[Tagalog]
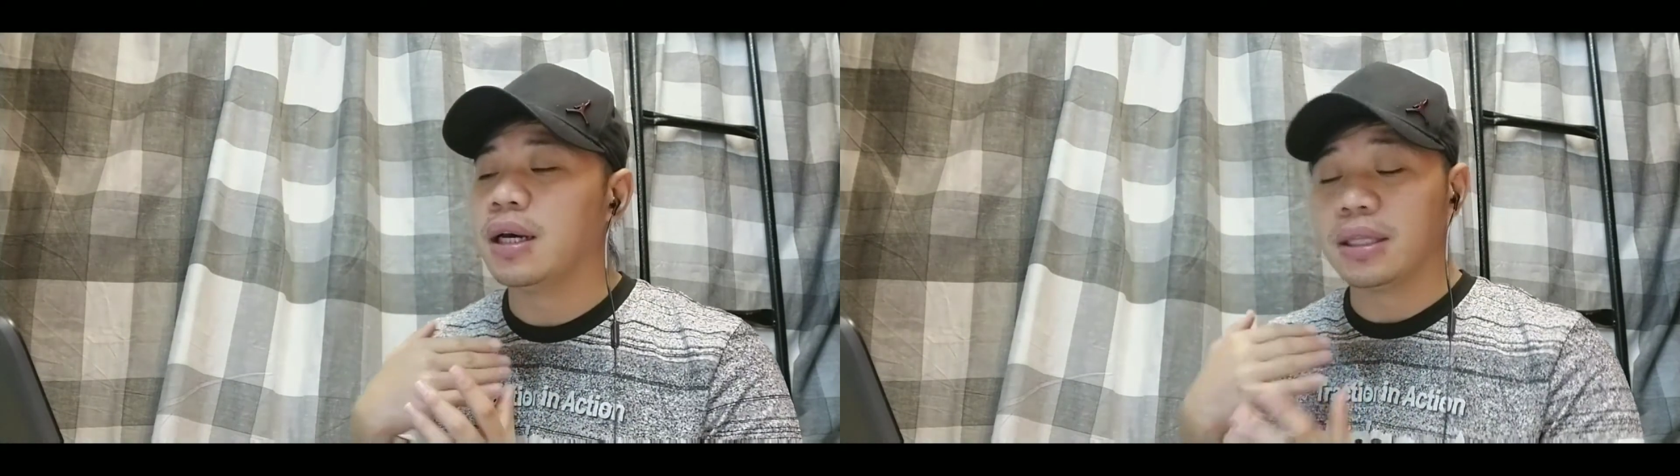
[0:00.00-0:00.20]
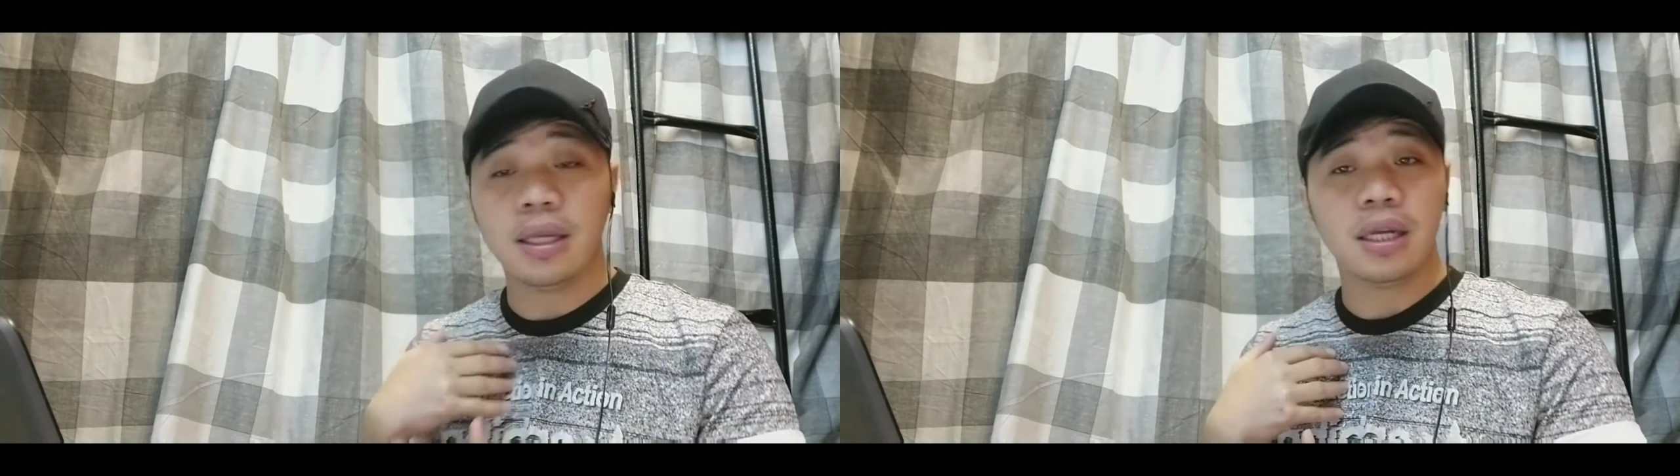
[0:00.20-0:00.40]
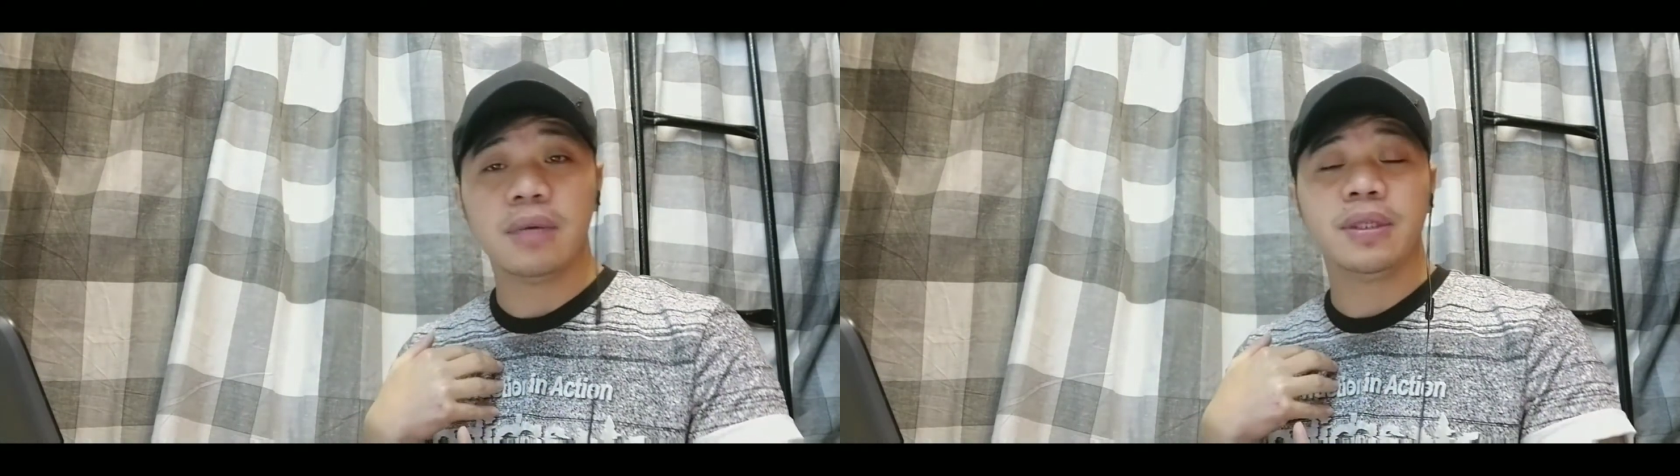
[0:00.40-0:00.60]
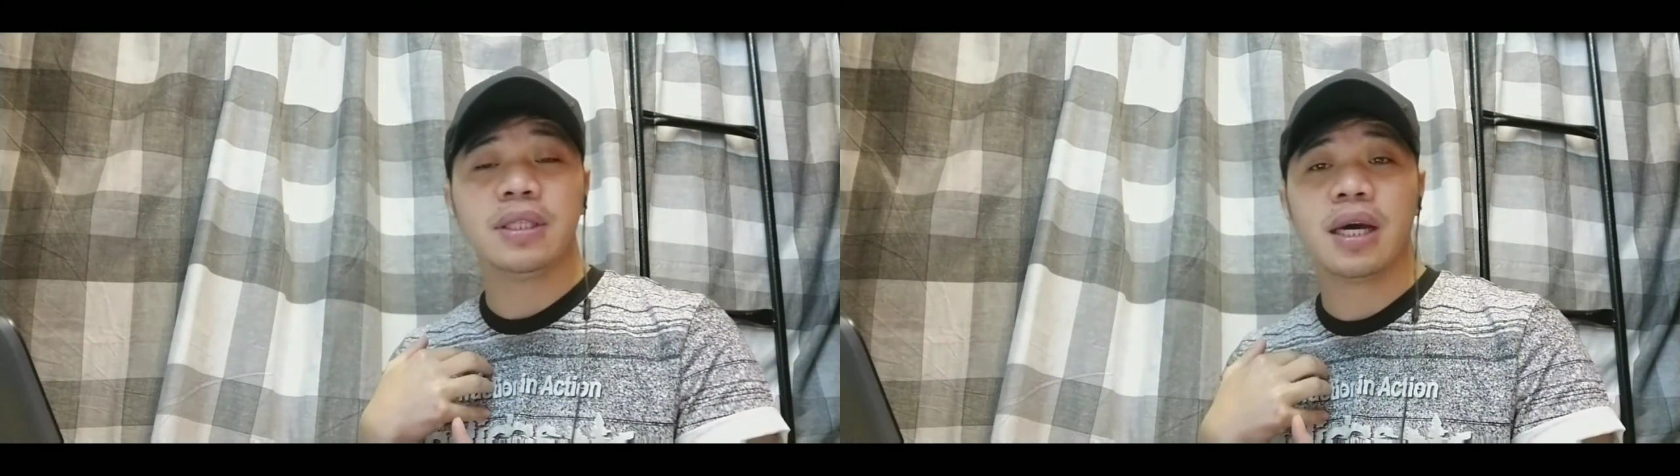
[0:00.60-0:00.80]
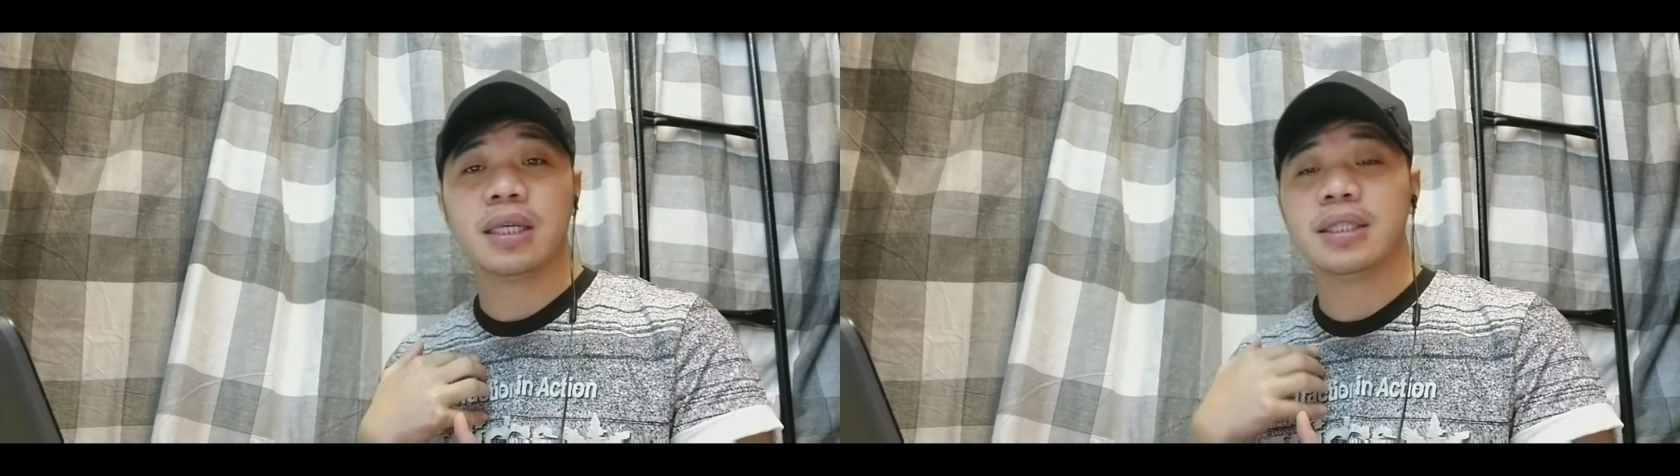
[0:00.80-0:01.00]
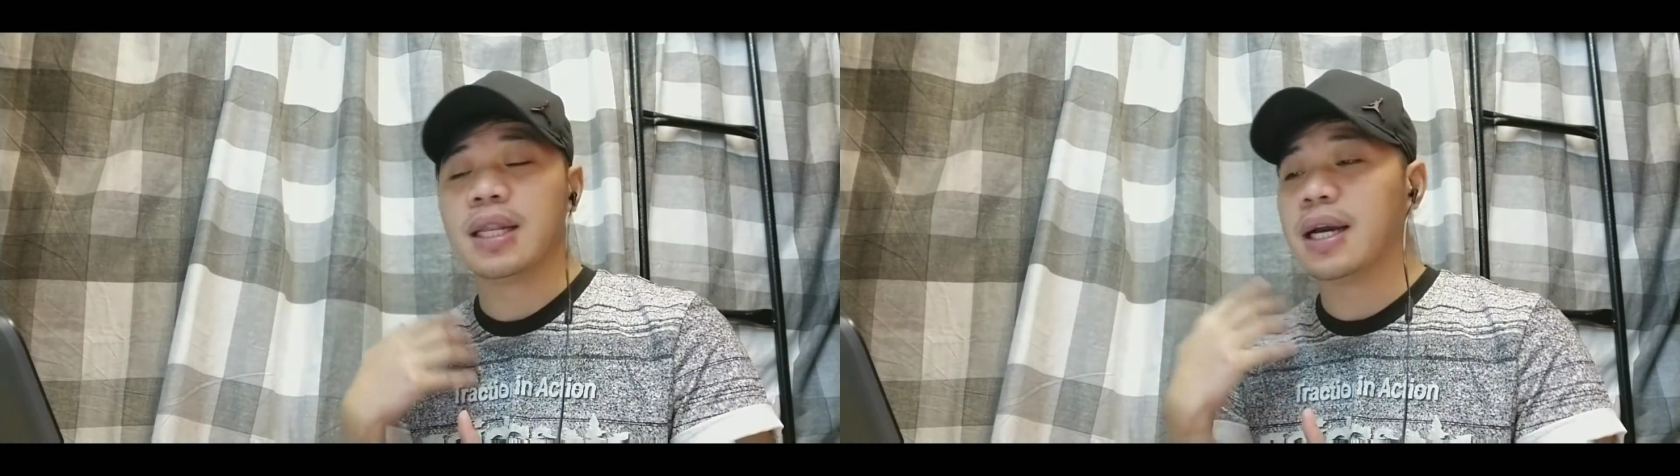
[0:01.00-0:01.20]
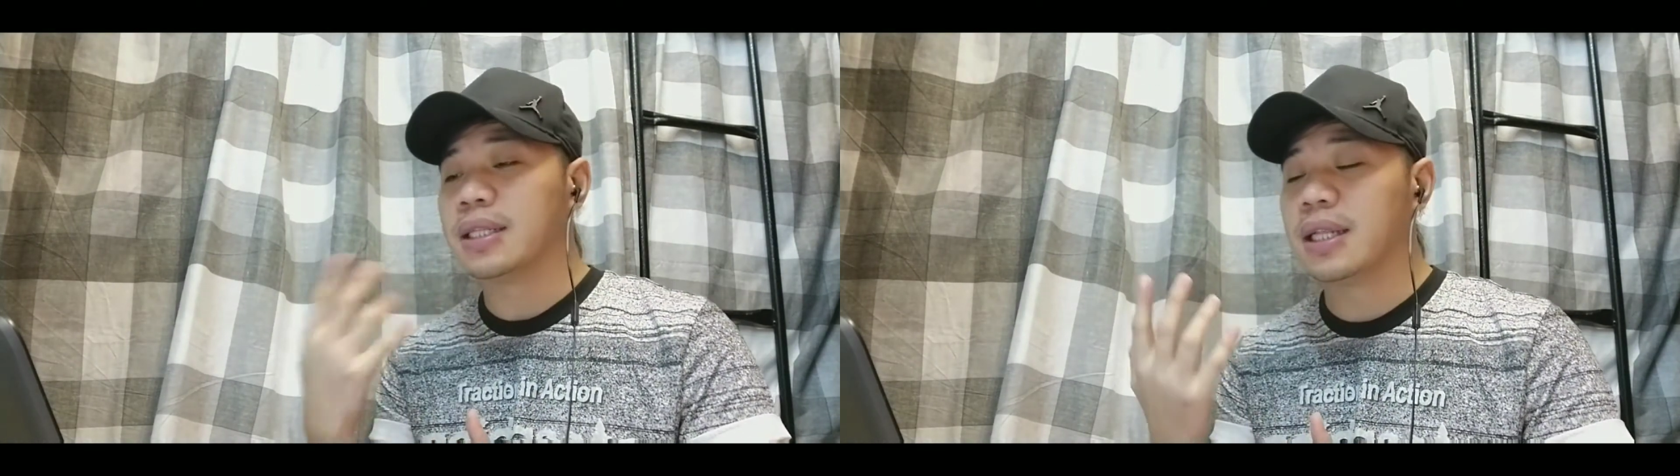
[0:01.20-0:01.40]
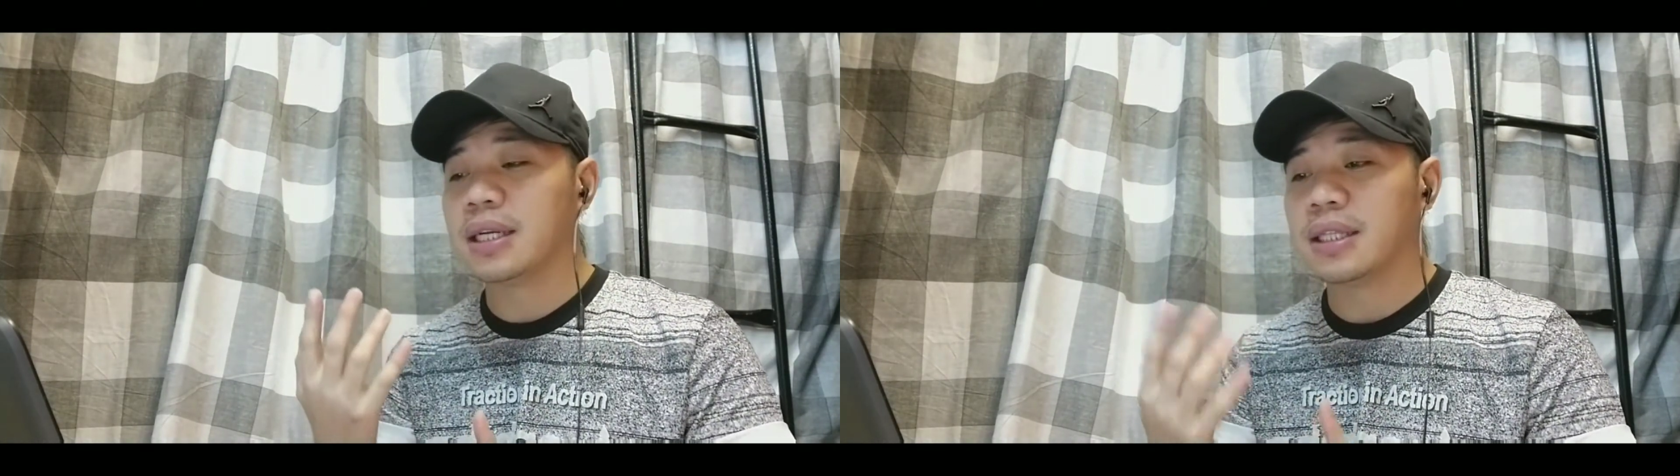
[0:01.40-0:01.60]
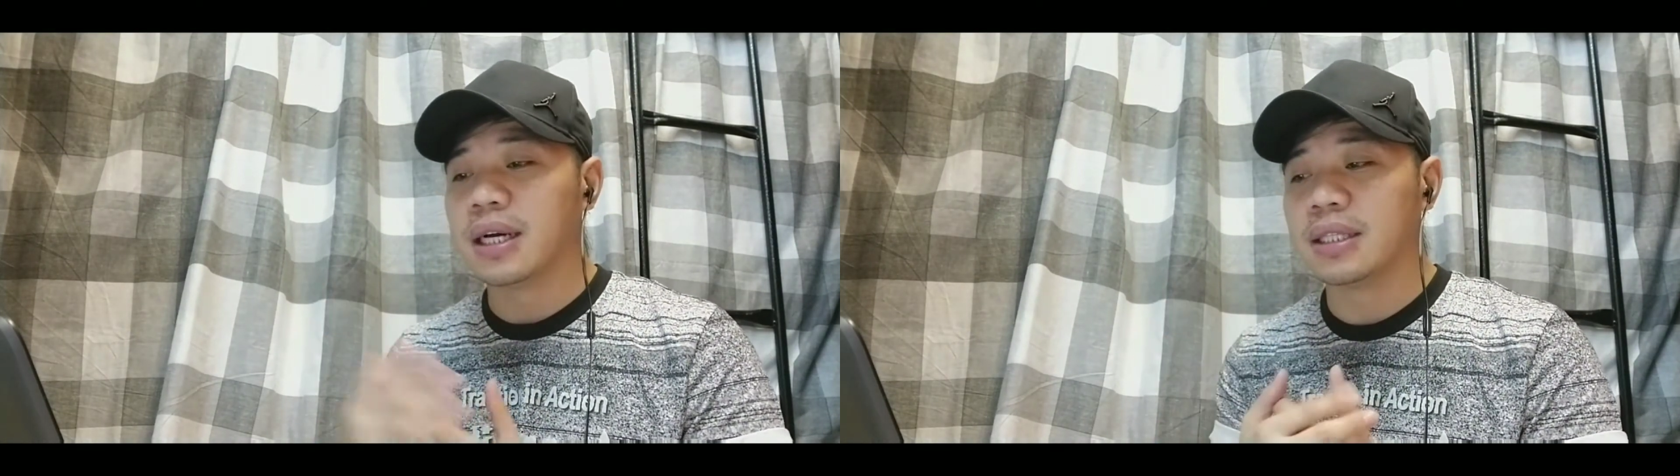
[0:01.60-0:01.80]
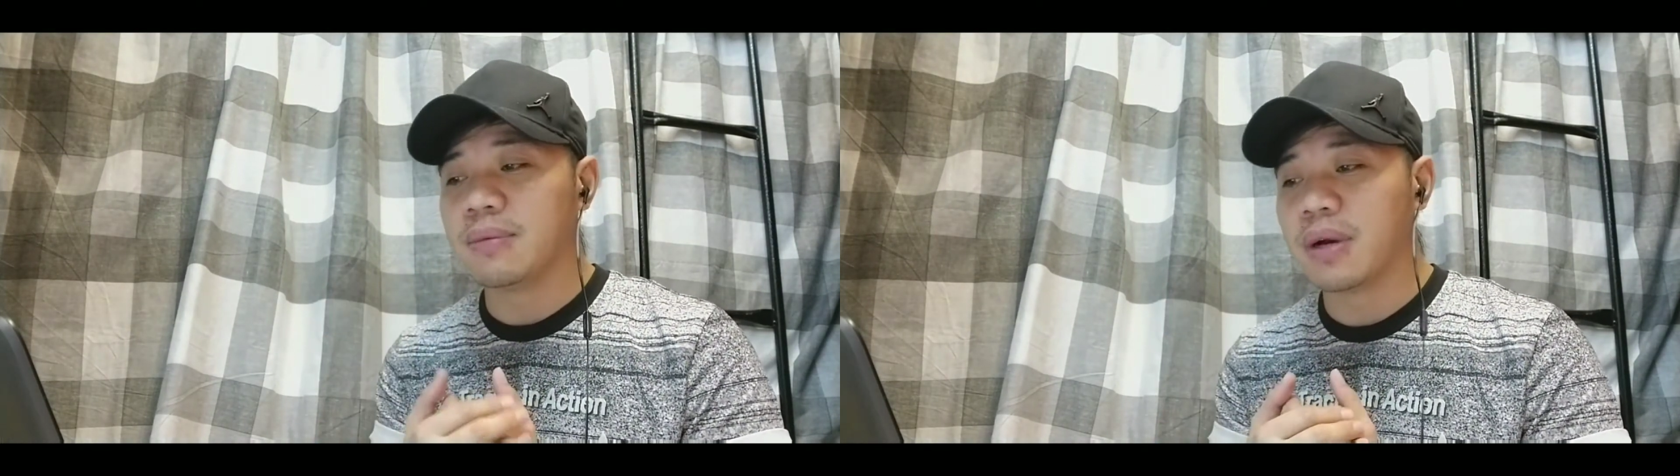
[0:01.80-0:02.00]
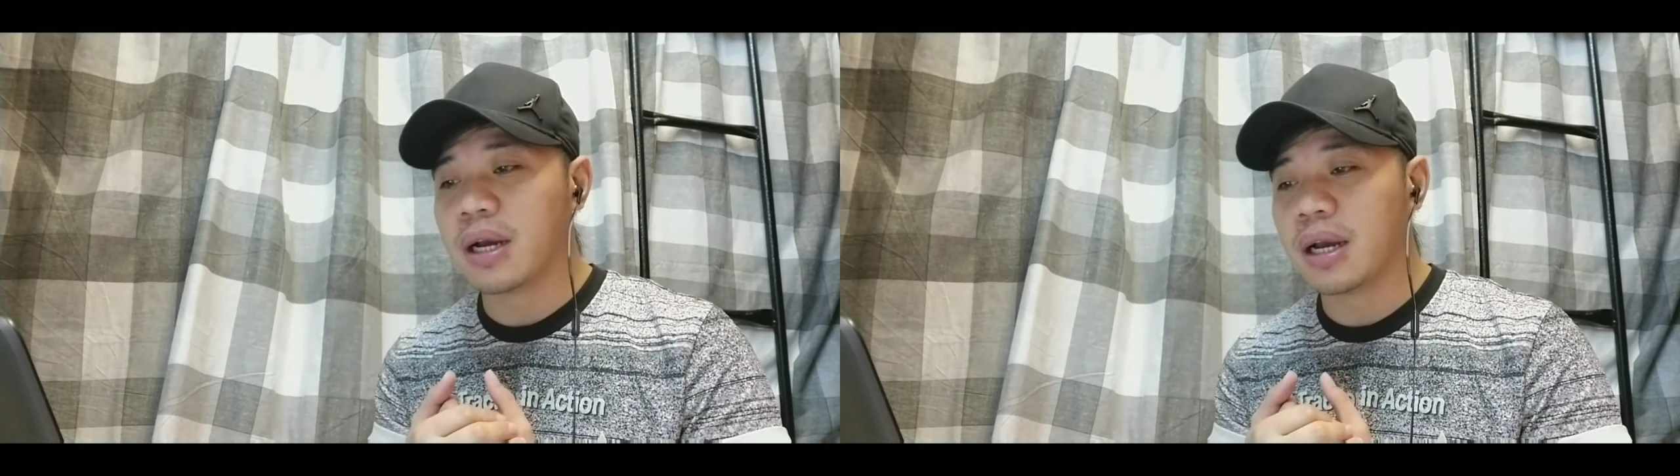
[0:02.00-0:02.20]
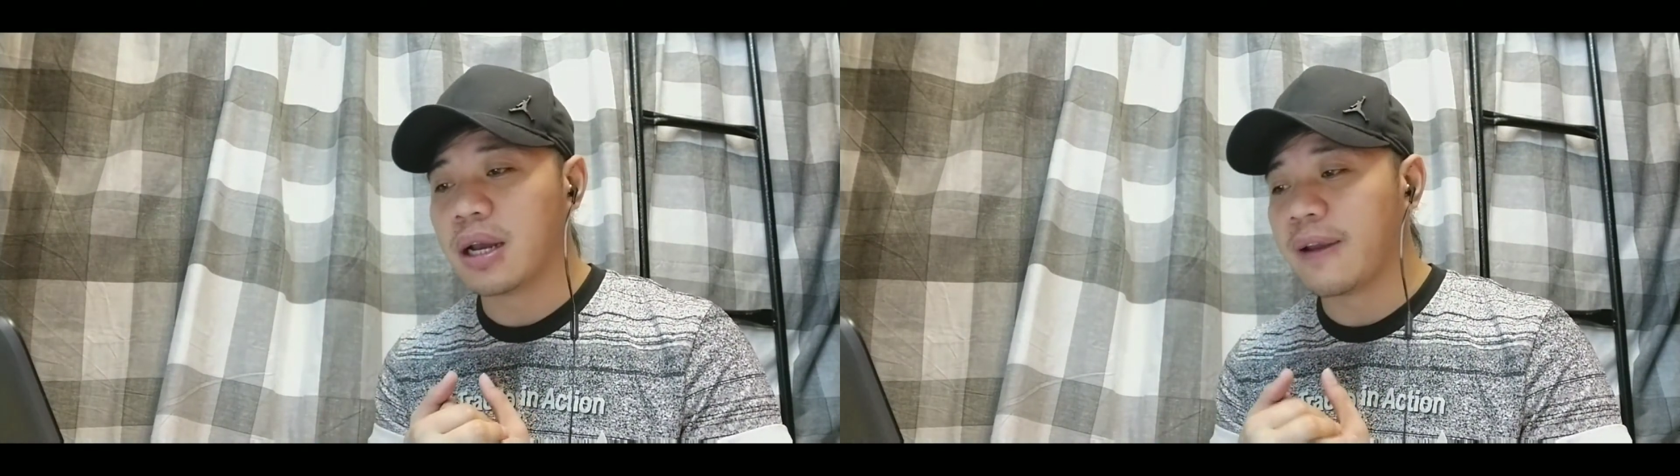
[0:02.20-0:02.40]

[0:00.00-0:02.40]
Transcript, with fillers: At hindi lang naman sa akin, sa lahat-lahat ng ating mga